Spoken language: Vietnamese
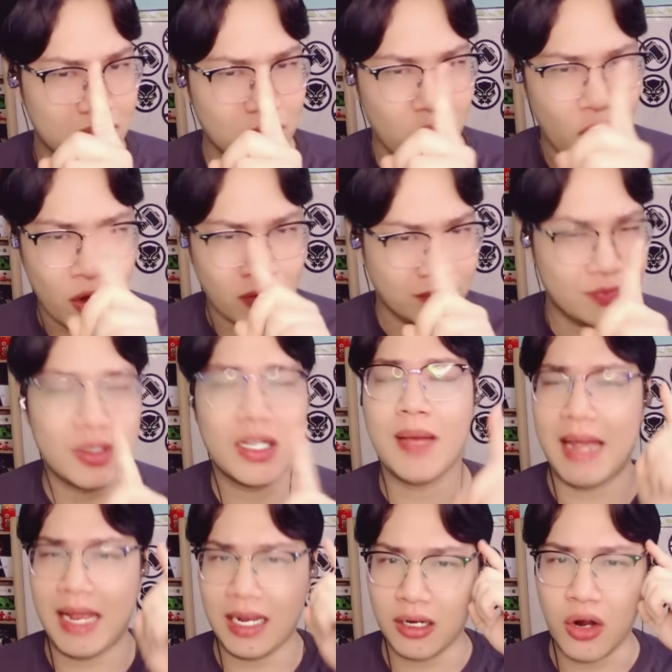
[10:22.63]
no các
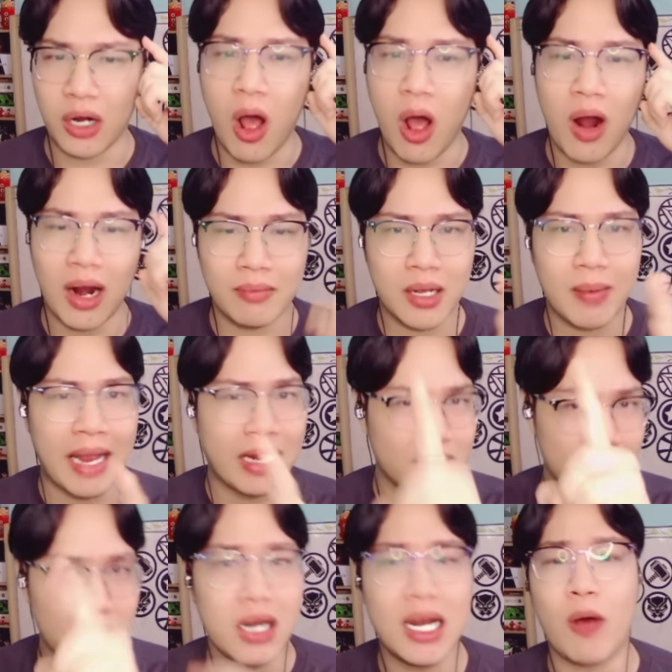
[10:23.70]
bạn còn non lắm các bạn
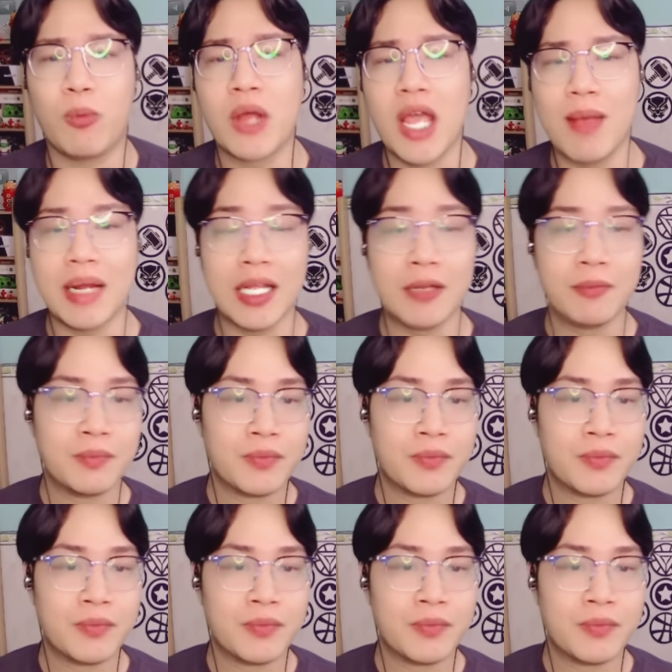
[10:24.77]
nên học thêm đi